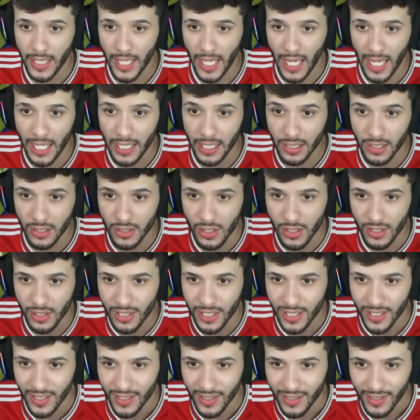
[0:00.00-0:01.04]
ai, ai,
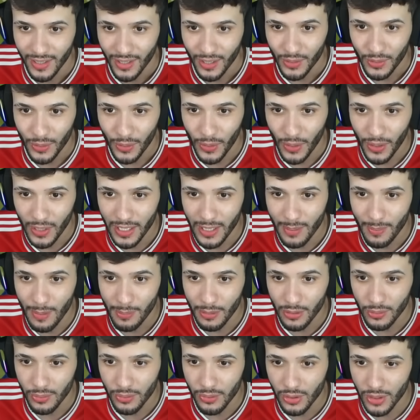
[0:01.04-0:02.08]
Tô igual aquele
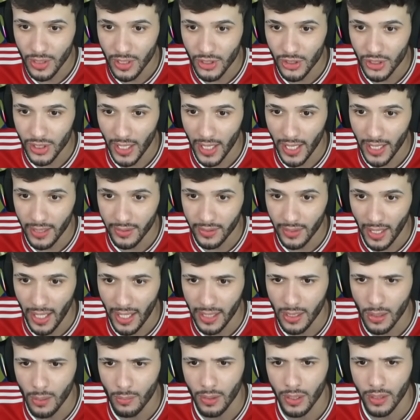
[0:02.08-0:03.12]
meme do Ichais. Ah,
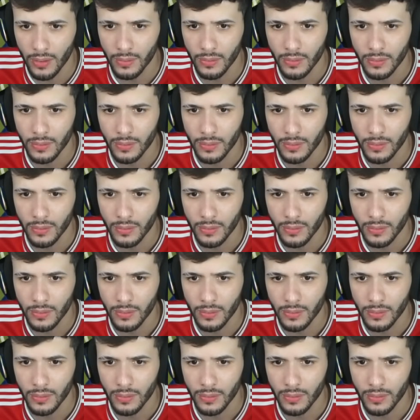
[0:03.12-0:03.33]
não, mano.